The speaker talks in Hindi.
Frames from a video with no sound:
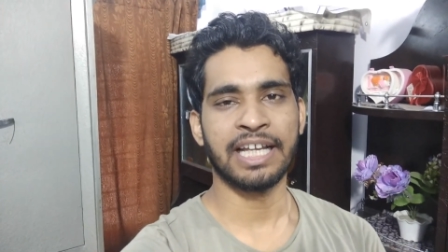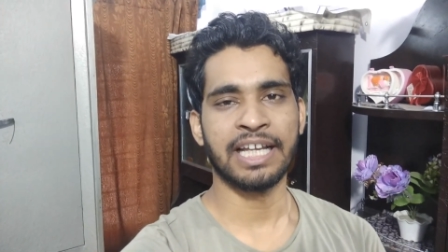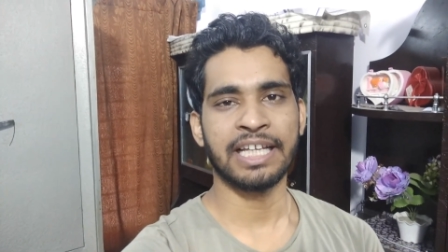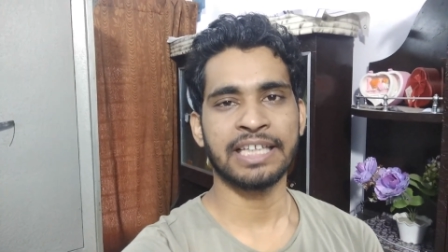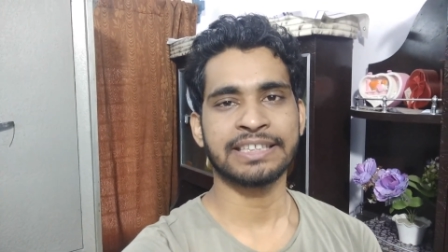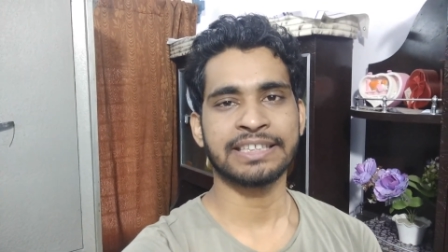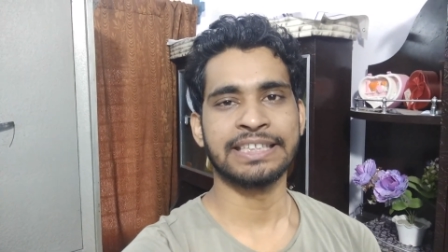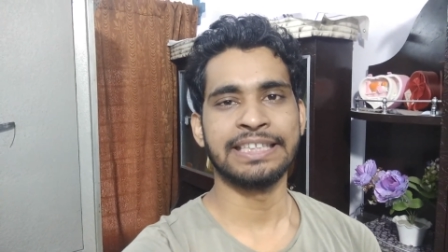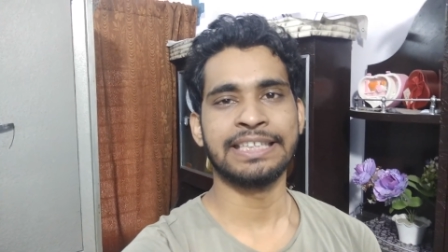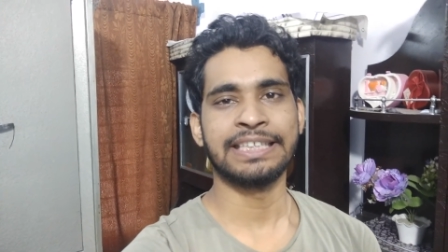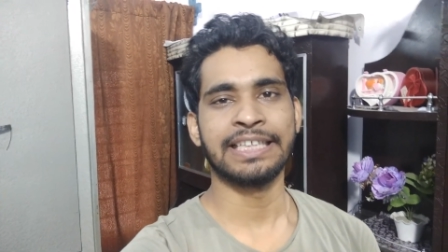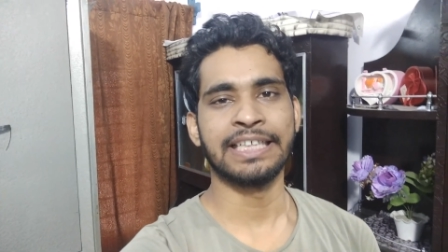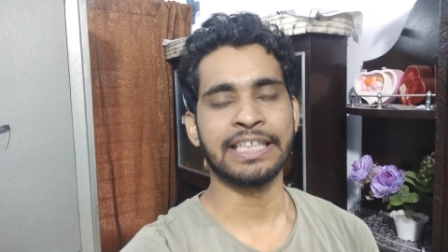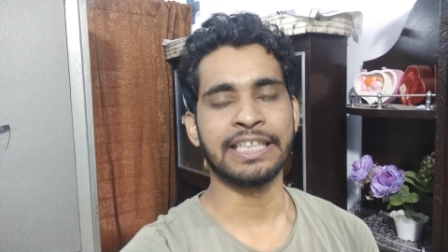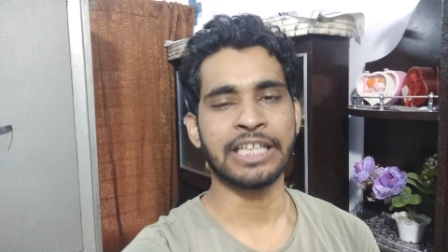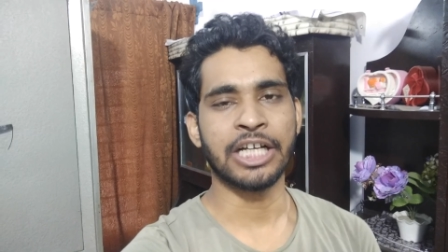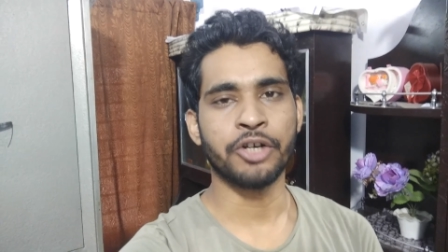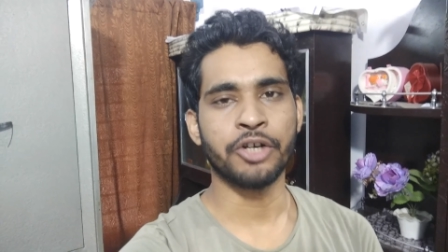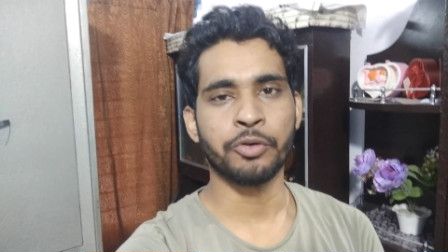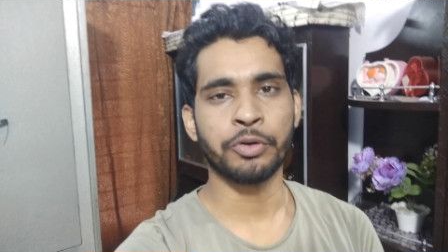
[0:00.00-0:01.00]
हैं सी
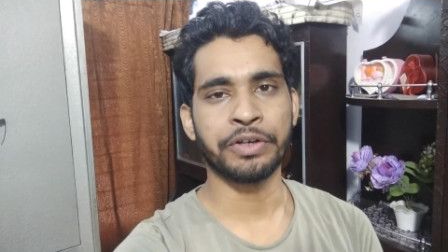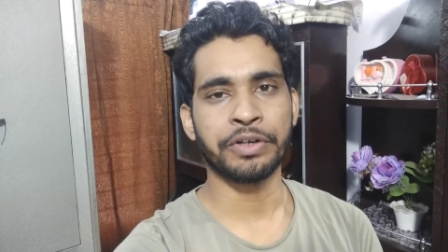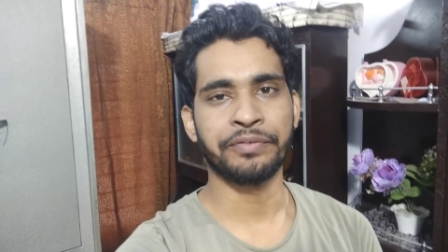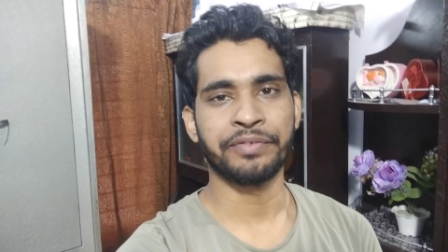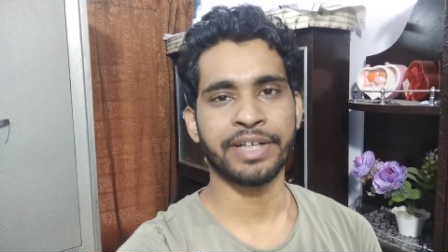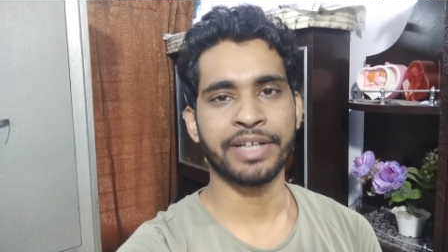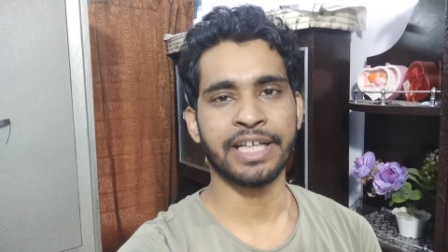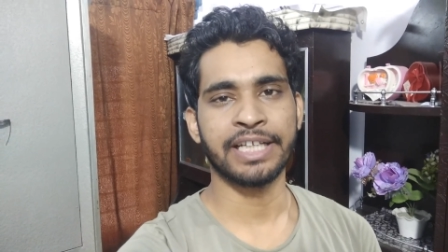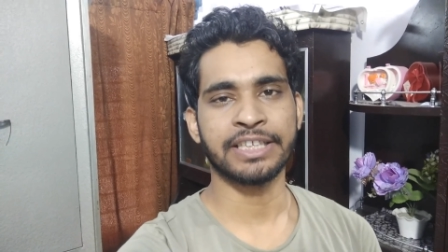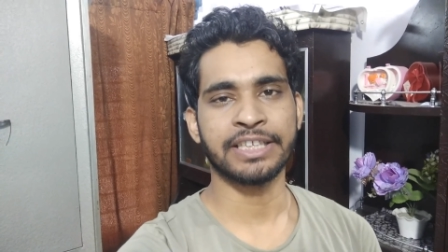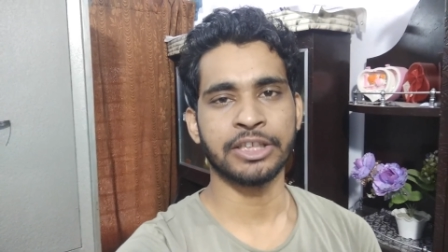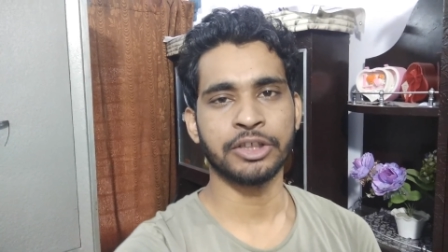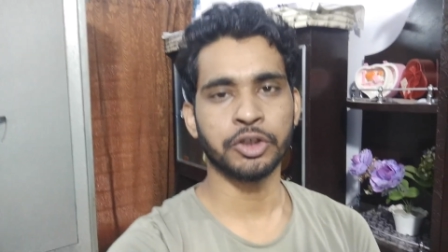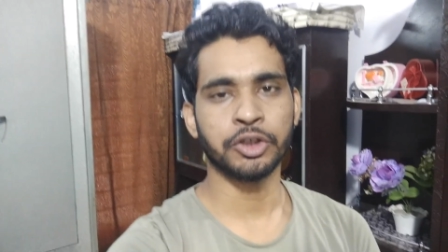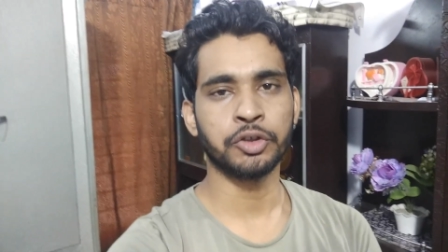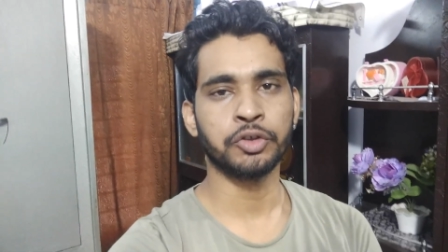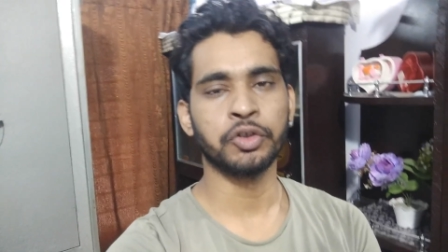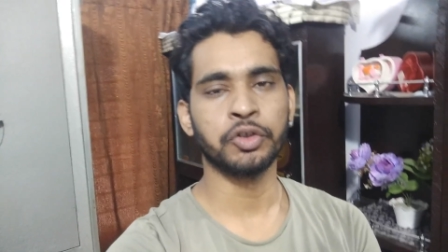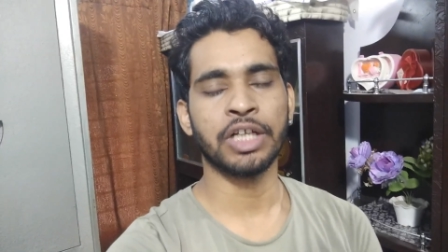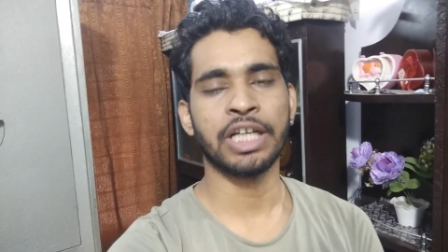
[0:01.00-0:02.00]
टेट e का नोटिफिकेशन
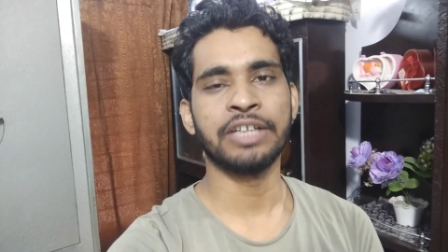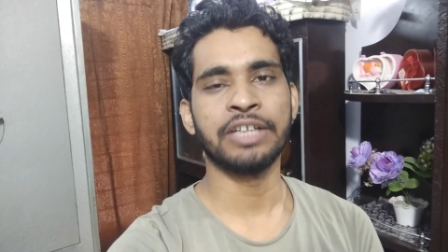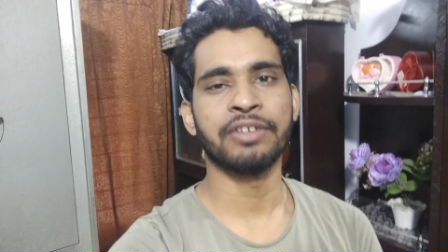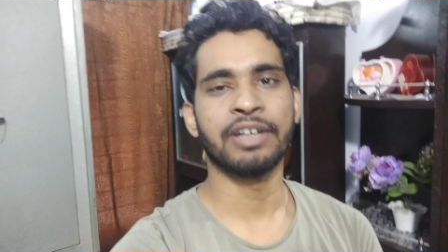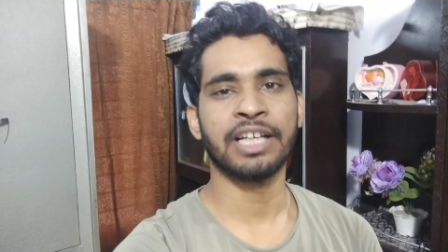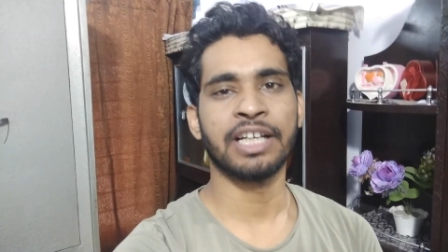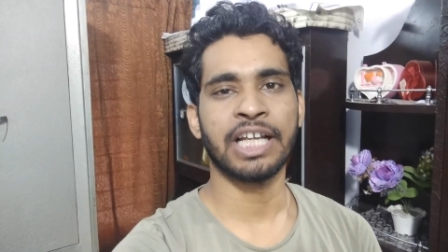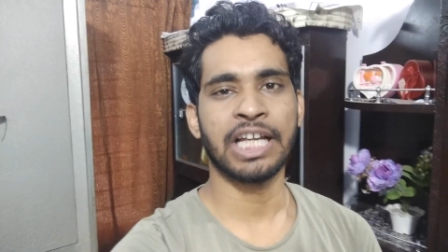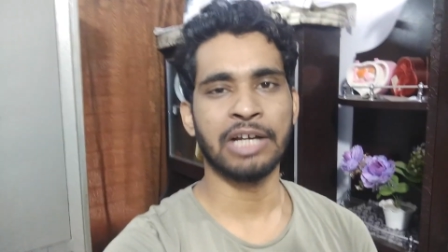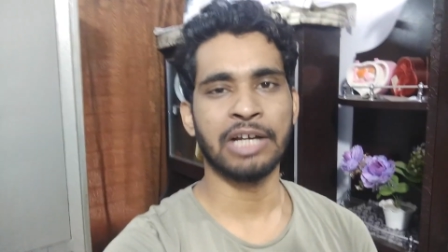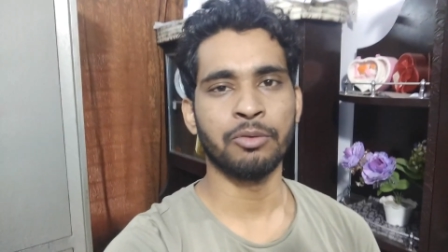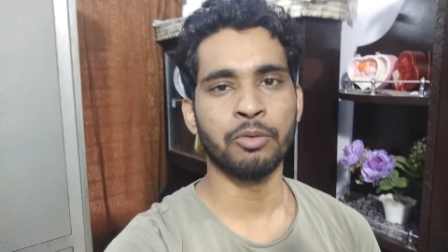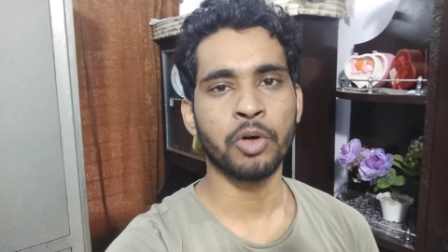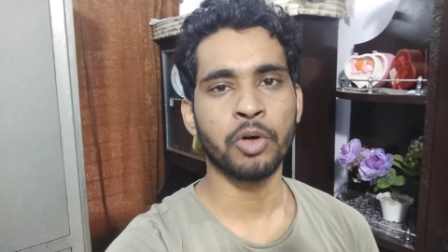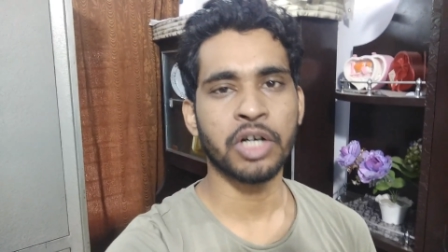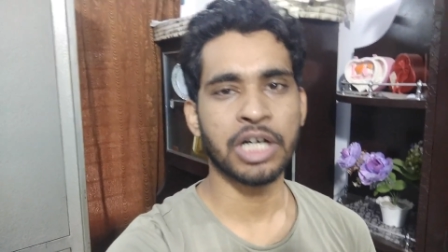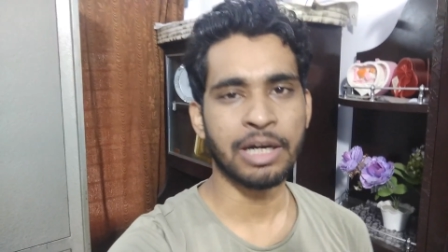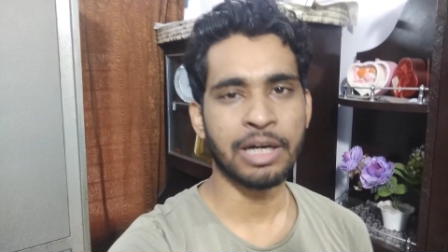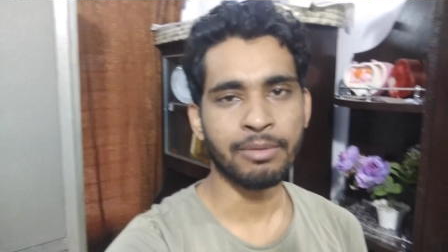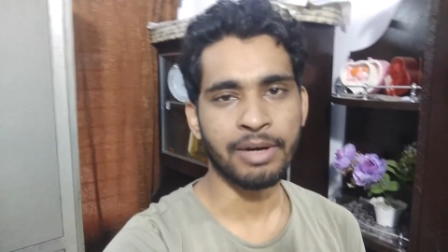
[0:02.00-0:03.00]
जो जुलाई वाला है
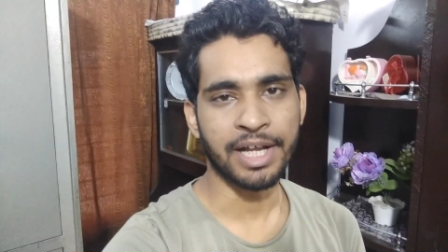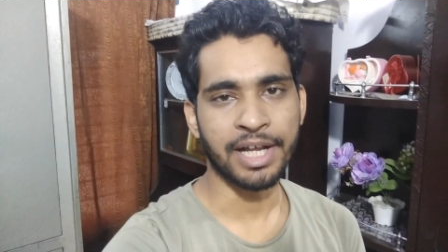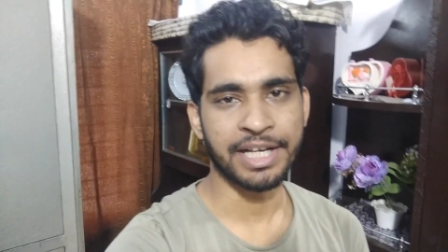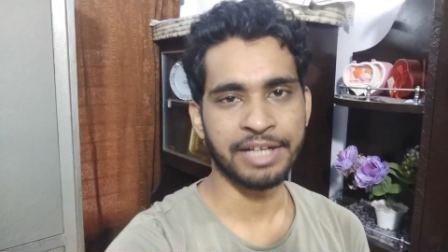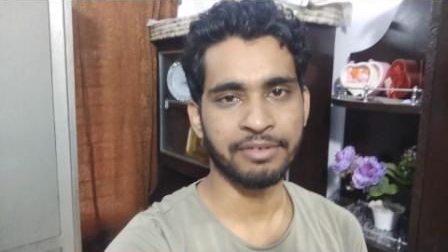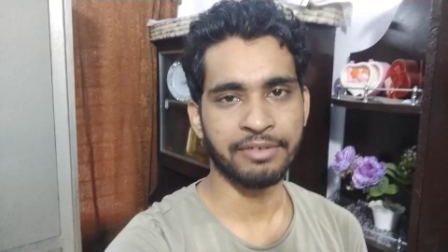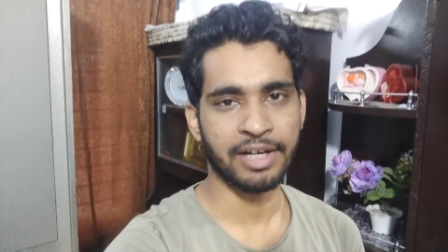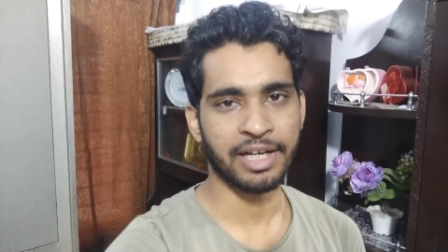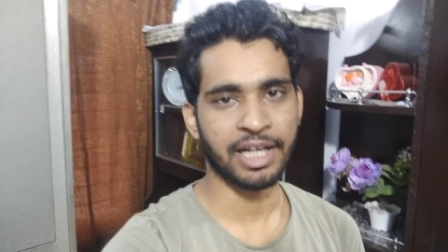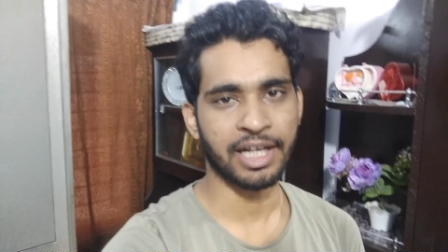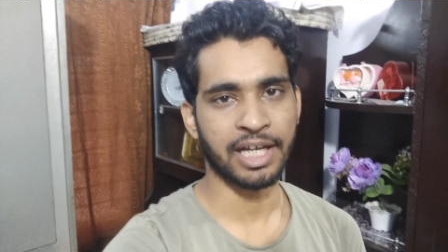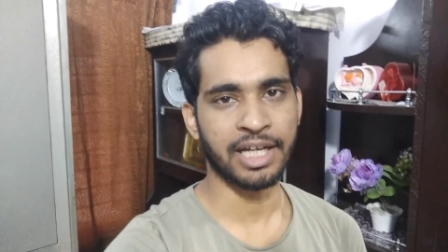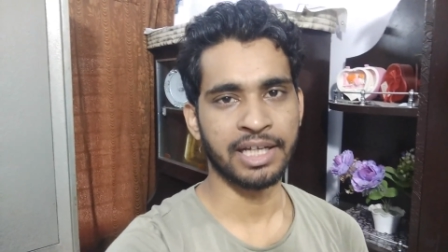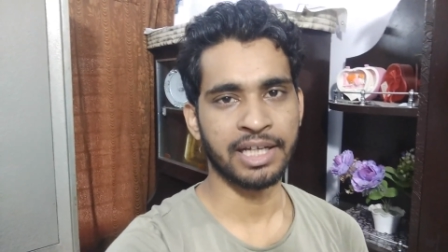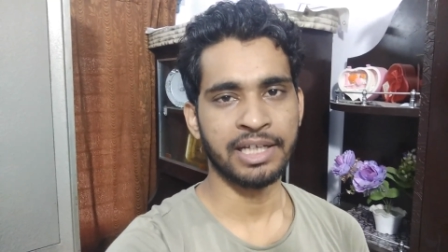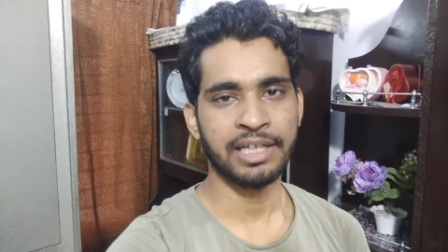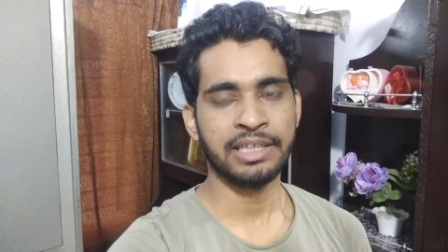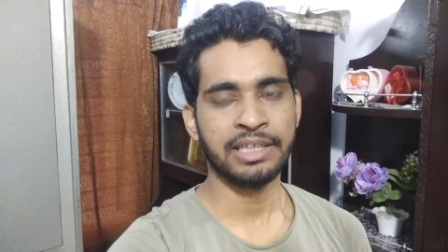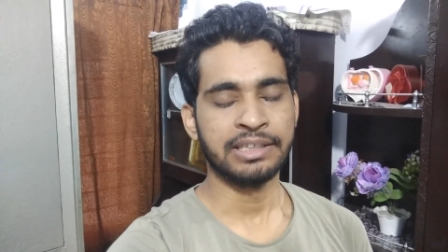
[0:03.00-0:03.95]
वो कब आने वाला है